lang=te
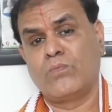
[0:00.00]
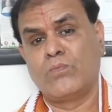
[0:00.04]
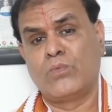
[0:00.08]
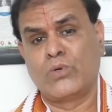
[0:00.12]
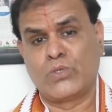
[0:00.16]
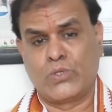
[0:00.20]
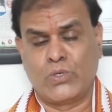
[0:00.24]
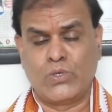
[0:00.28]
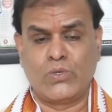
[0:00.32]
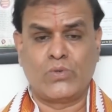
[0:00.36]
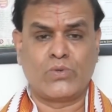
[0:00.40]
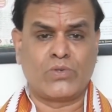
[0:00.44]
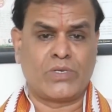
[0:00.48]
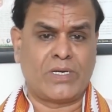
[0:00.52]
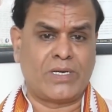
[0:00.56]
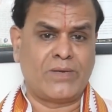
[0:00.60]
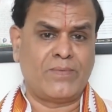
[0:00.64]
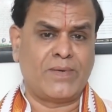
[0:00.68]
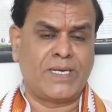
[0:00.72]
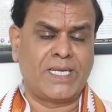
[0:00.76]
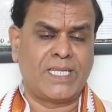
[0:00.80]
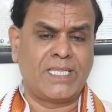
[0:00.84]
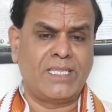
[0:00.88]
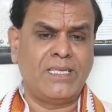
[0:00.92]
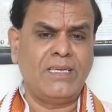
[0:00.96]
బుధుడు
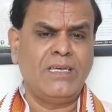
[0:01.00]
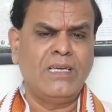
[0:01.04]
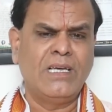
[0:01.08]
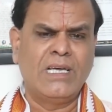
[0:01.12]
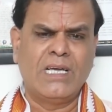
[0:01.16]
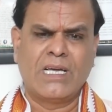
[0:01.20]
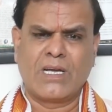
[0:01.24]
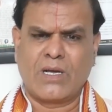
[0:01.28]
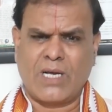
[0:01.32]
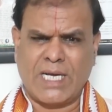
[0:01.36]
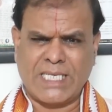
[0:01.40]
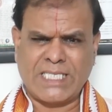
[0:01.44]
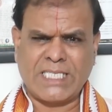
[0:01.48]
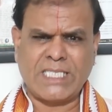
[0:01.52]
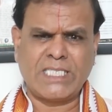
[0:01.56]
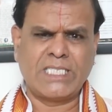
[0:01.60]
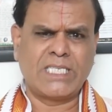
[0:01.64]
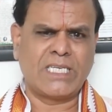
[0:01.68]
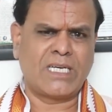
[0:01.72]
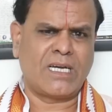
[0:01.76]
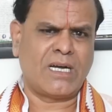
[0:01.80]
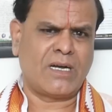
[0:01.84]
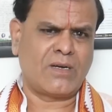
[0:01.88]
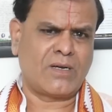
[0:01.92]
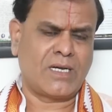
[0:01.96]
ఉండడం అనేది కాస్త
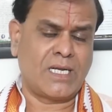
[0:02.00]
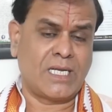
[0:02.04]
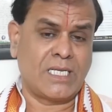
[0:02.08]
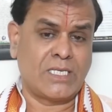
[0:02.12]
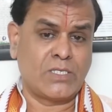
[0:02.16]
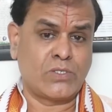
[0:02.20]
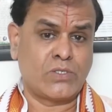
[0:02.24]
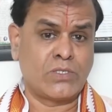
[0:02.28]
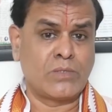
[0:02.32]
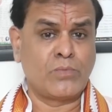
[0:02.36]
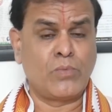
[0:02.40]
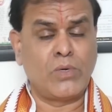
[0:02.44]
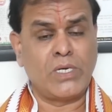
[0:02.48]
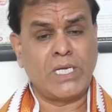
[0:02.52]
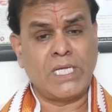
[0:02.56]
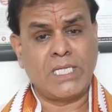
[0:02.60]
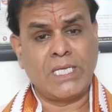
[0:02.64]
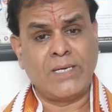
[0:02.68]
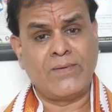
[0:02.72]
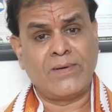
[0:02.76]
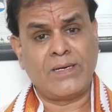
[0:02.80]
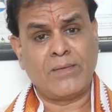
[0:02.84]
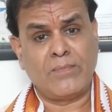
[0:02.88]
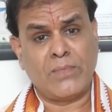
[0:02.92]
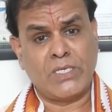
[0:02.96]
చికాకు కలిగిస్తుంది పోనీ
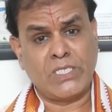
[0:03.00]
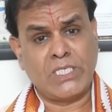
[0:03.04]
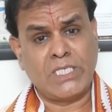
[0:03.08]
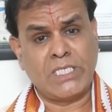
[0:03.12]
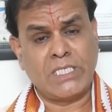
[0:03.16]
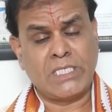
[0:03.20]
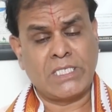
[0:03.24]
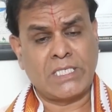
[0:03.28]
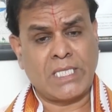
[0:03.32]
అదేమన్నా మంచి